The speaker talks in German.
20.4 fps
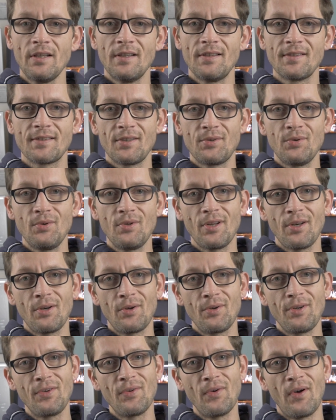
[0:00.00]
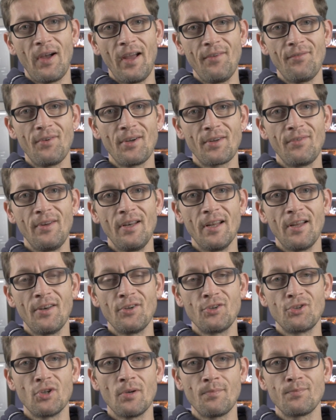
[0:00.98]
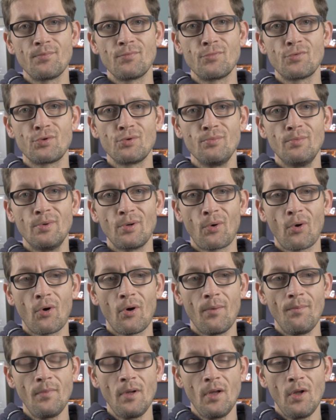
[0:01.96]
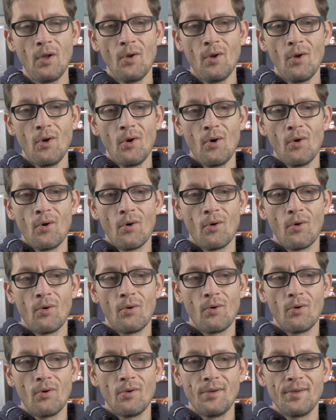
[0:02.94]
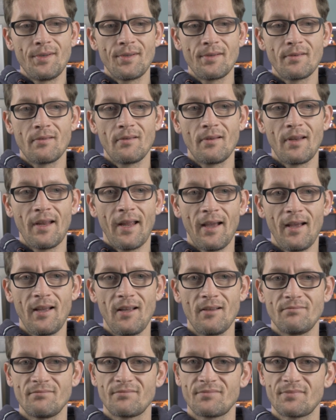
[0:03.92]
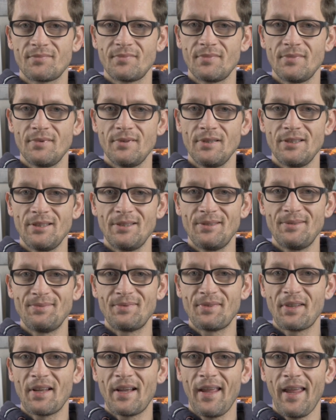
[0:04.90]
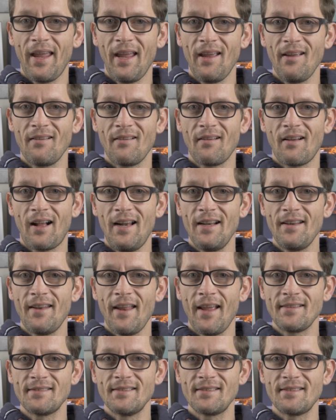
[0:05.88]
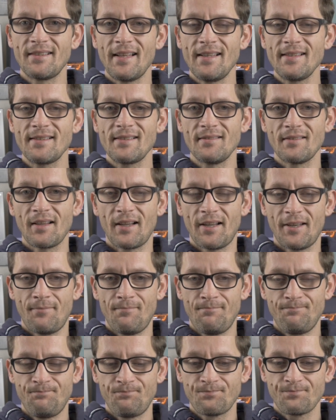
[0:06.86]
Ist natürlich dann auch nicht so einfach, wieder einen Job zu bekommen. Und ja, äh, da hängen halt Existenzen dran.